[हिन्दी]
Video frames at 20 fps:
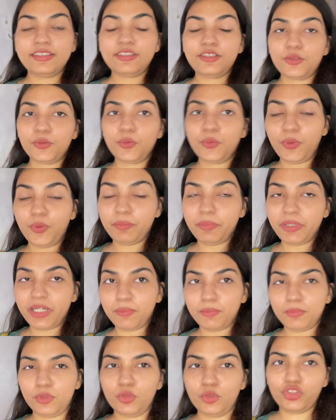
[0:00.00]
तो अभी हम
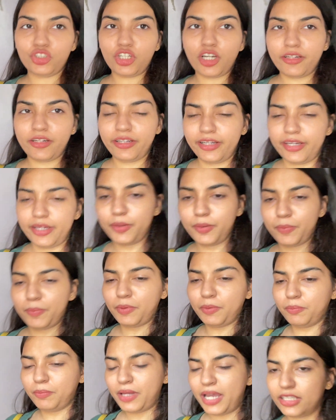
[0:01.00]
लोग जा रहे
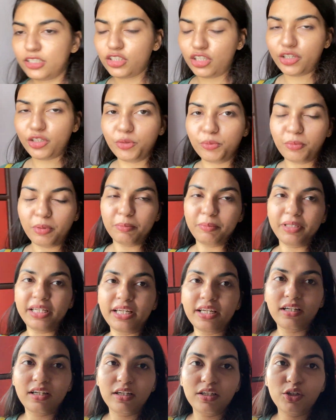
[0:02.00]
हैं मैं जा रही हूँ मम्मी
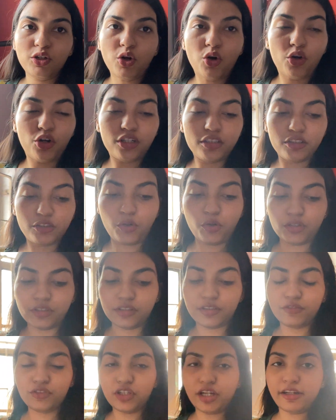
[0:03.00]
के घर और
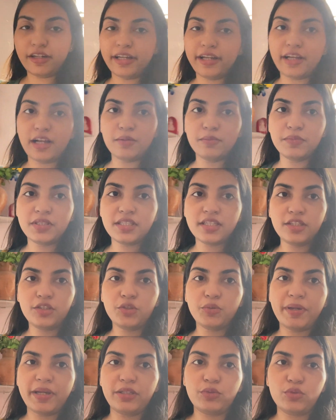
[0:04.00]
कौस्तव जा रहे हैं काम से तो
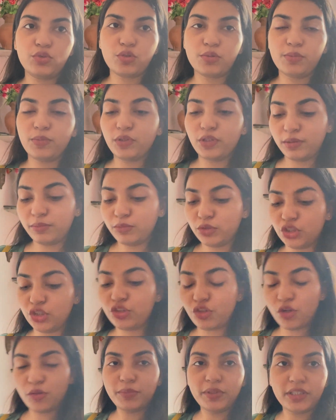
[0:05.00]
मैंने उसको बोला मुझे
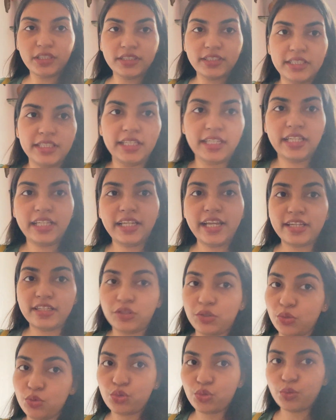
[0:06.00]
ड्रॉप कर देने के लिए
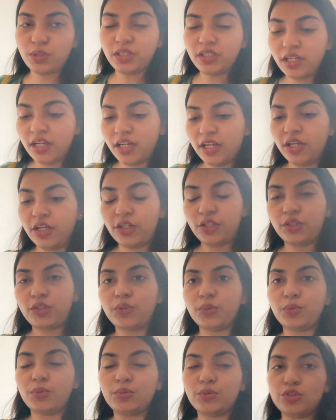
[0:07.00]
एज यूजल
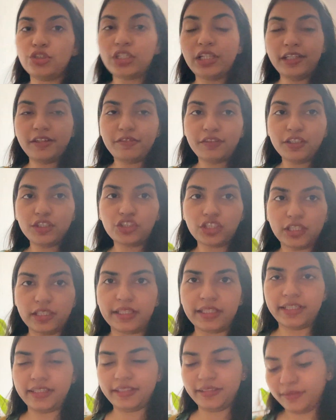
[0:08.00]
तो चलिए फिर
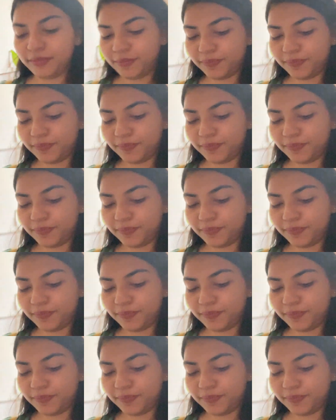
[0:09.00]
चलते हैं